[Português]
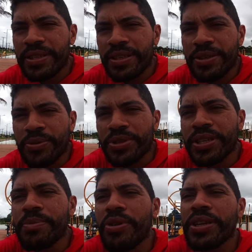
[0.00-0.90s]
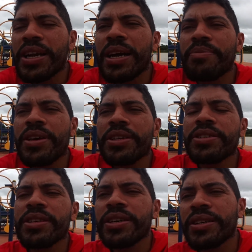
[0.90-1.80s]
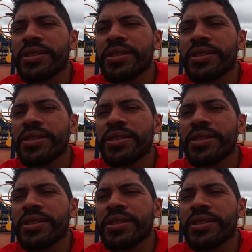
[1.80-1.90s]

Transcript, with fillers: isso simbolicamente, né?